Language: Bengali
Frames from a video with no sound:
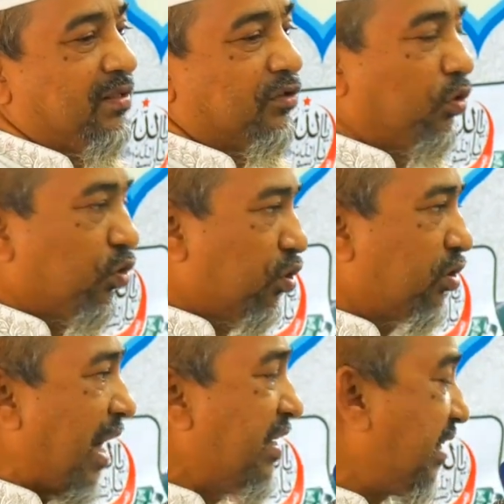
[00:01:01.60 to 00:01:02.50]
তো হুজুর
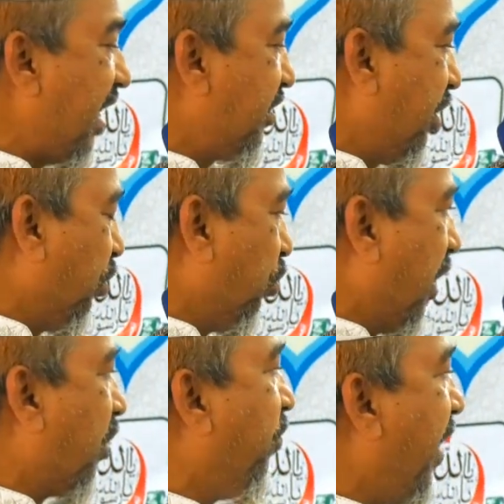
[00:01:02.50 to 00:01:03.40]
সাইসাই
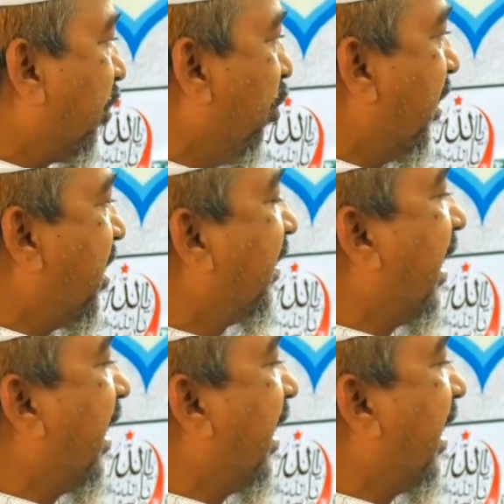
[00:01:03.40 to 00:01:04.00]
শ্রীকুটে রোফাত হয়েছে